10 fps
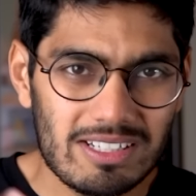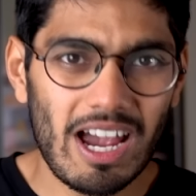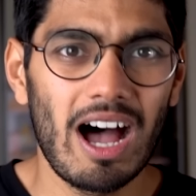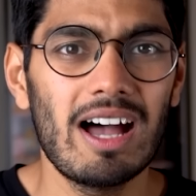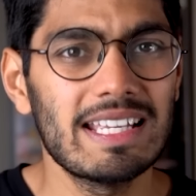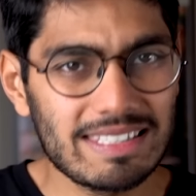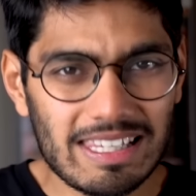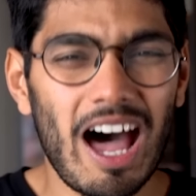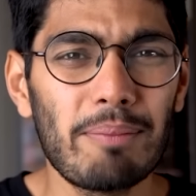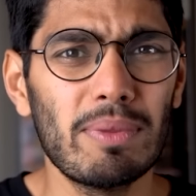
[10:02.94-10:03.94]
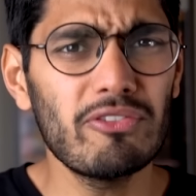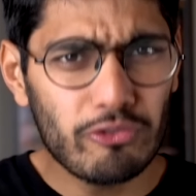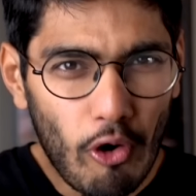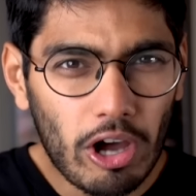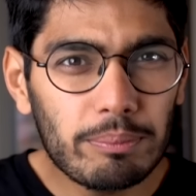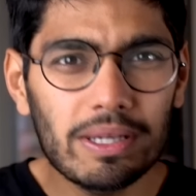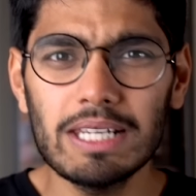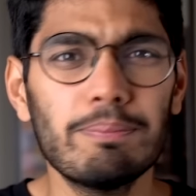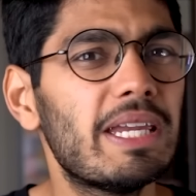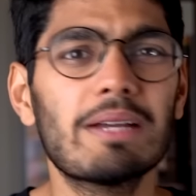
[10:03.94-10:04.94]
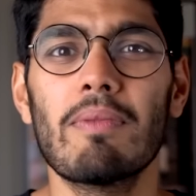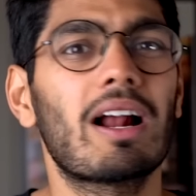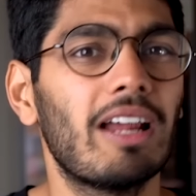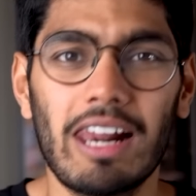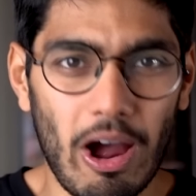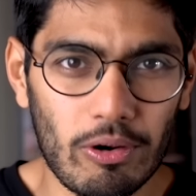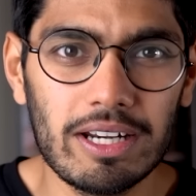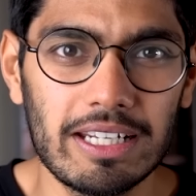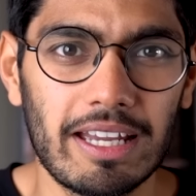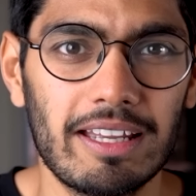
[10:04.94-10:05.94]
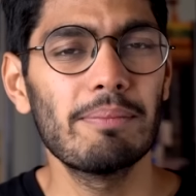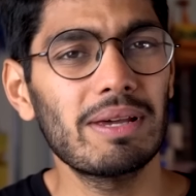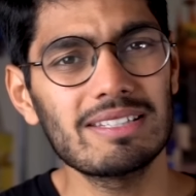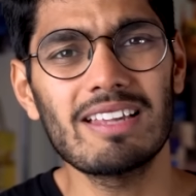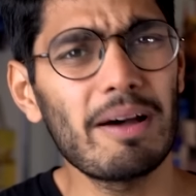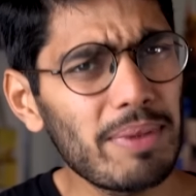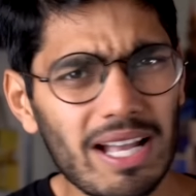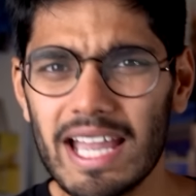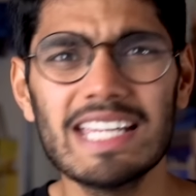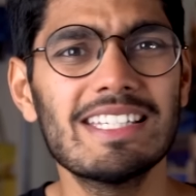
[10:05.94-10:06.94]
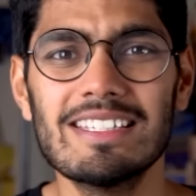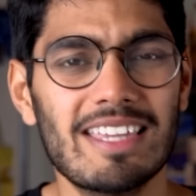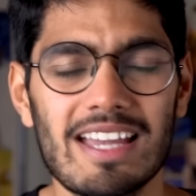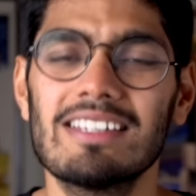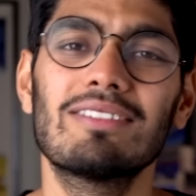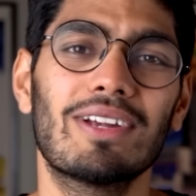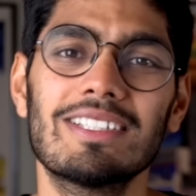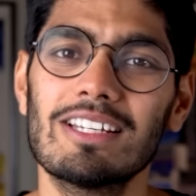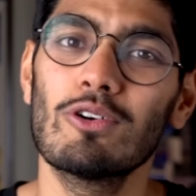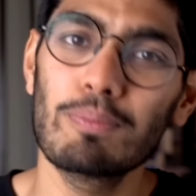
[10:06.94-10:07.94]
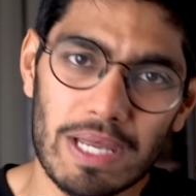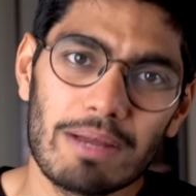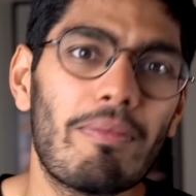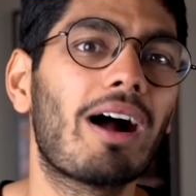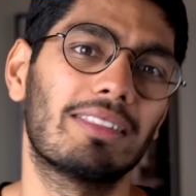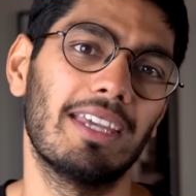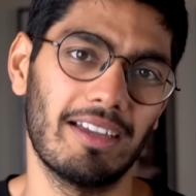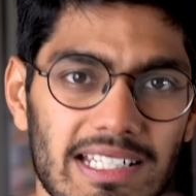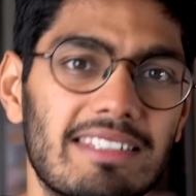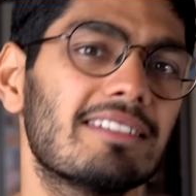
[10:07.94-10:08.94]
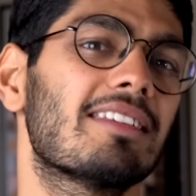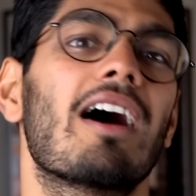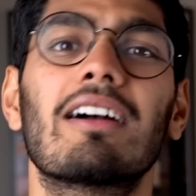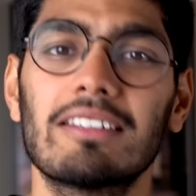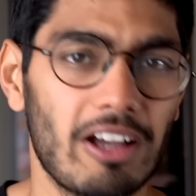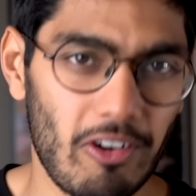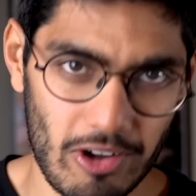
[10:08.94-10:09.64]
और जहाँ इस्लाम में फॉर्मली भीख मांगना अलाउड नहीं है पर इस्लाम में कई चीजें हैं जिस वजह से लोग भीख मांगते हैं जैसे जाकत का